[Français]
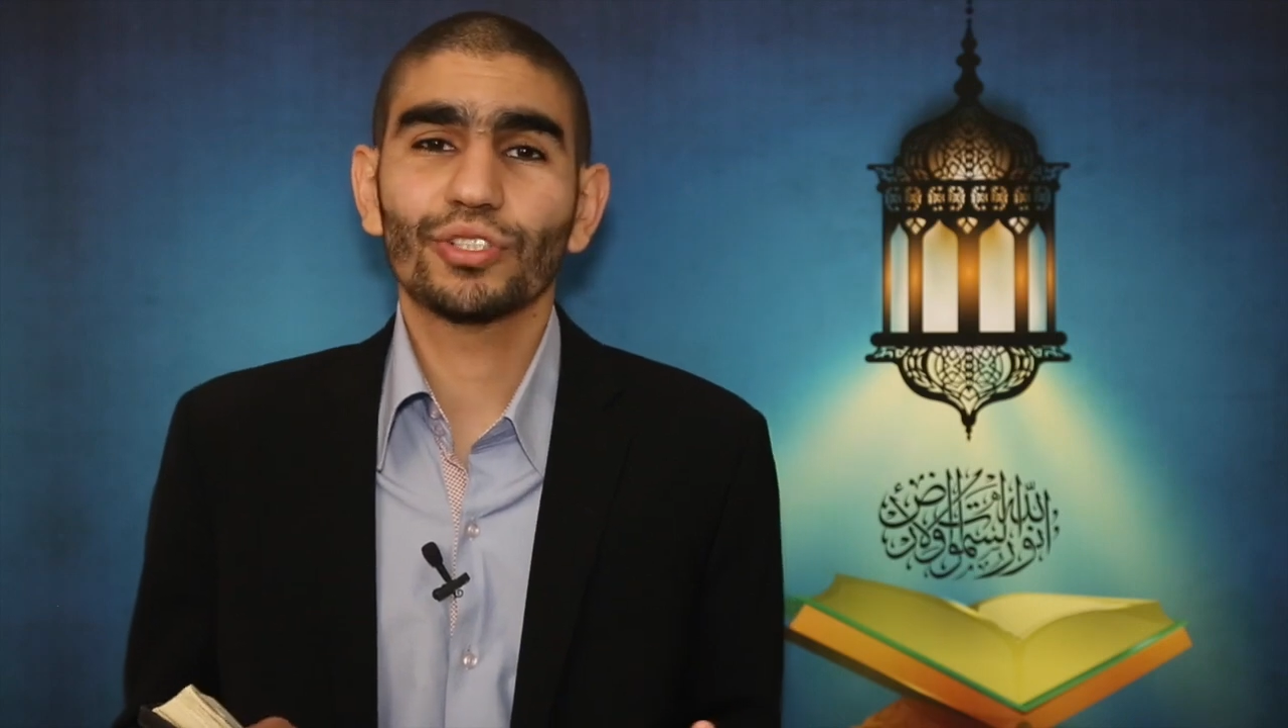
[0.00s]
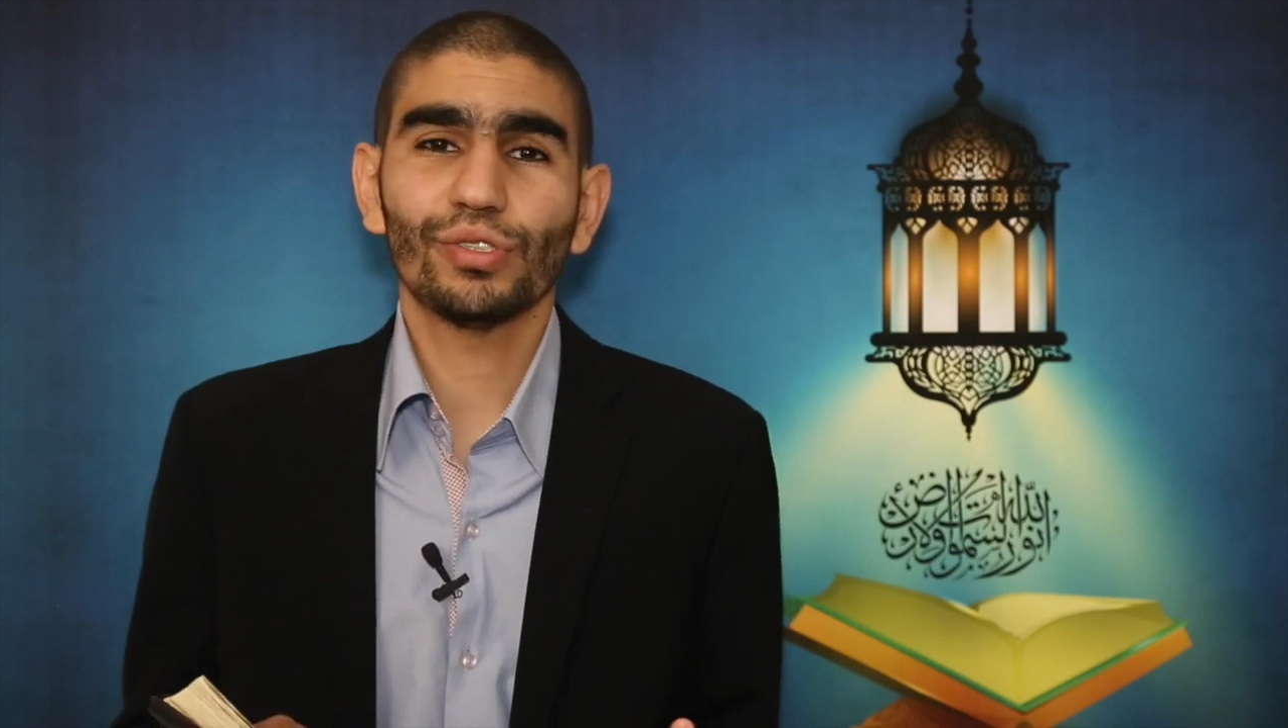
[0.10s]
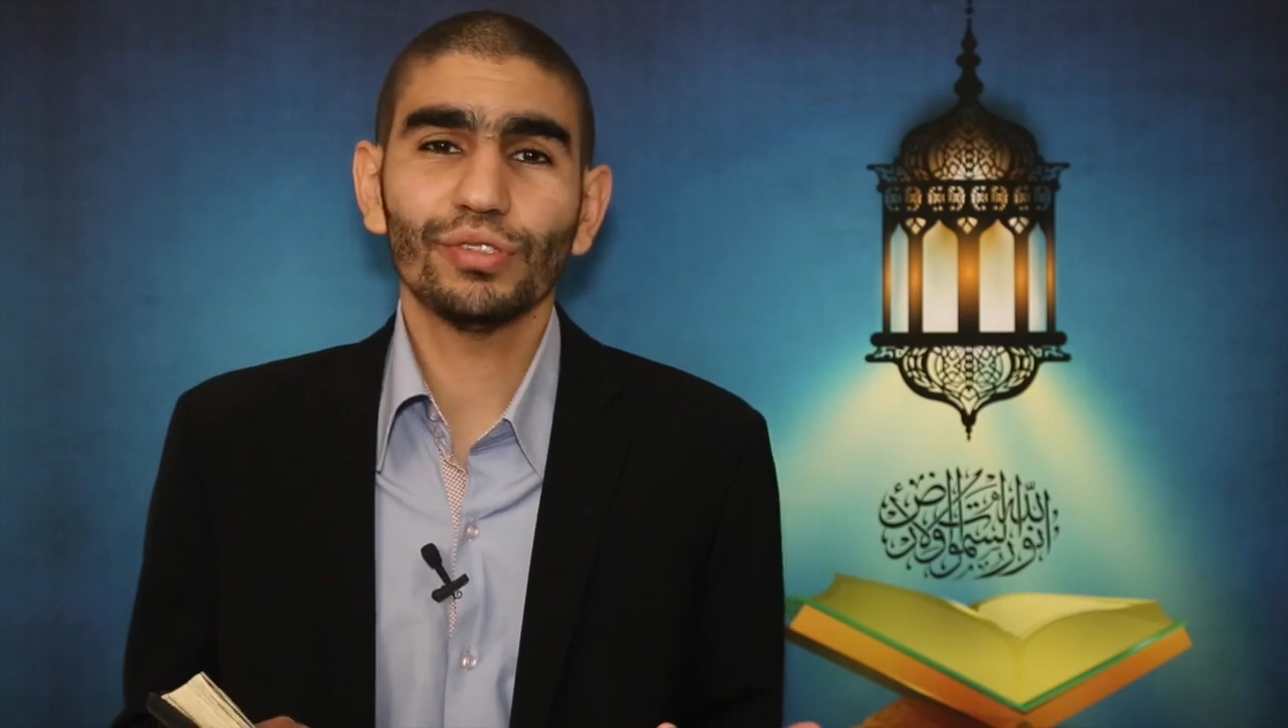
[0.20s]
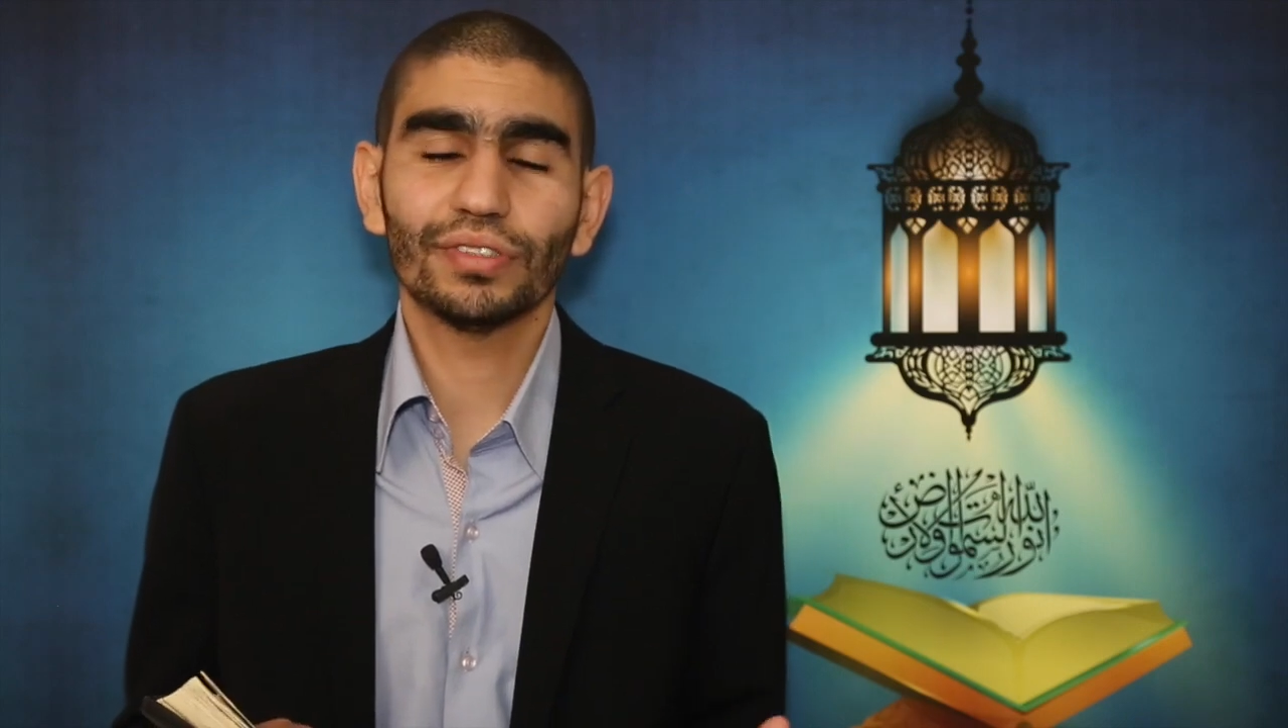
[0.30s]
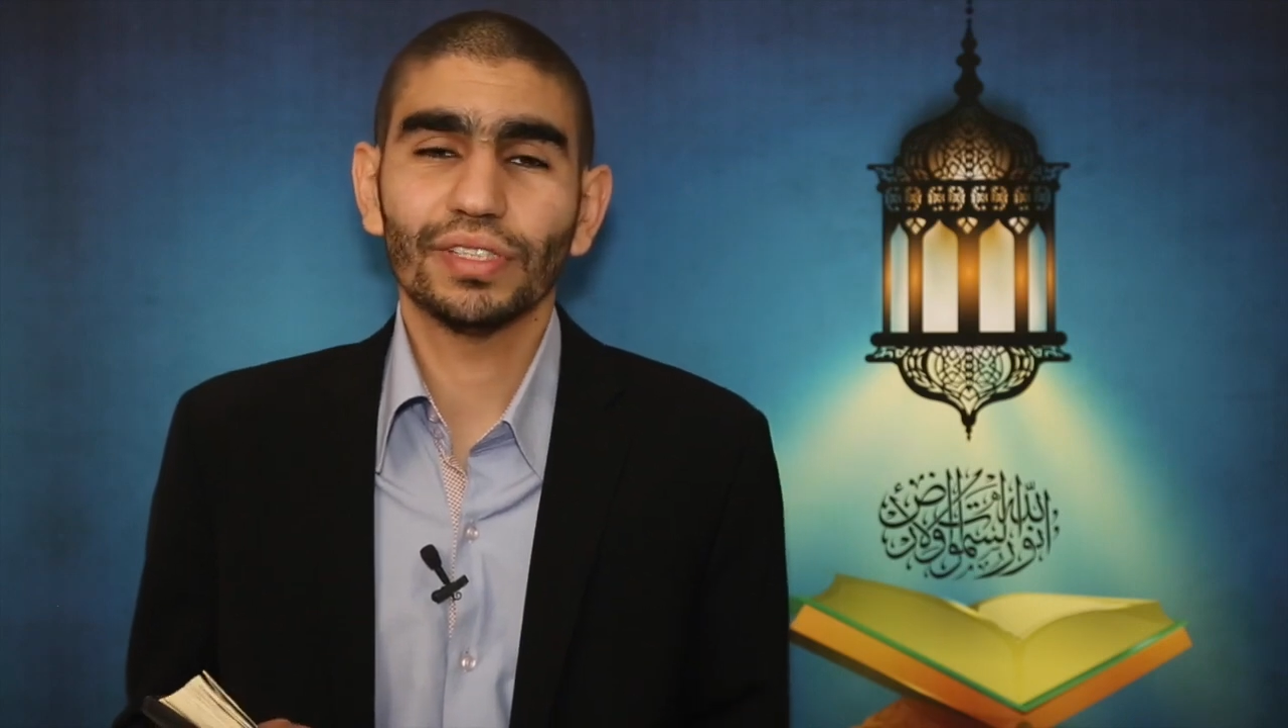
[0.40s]

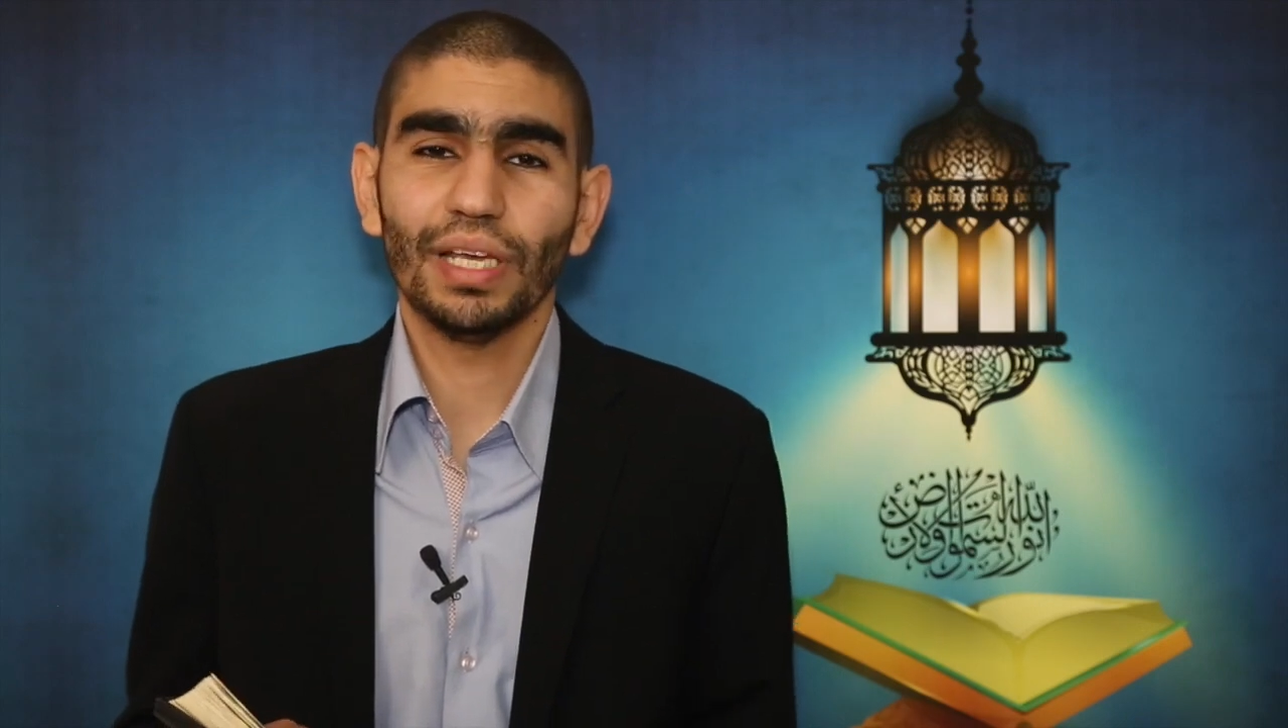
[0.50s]
choses,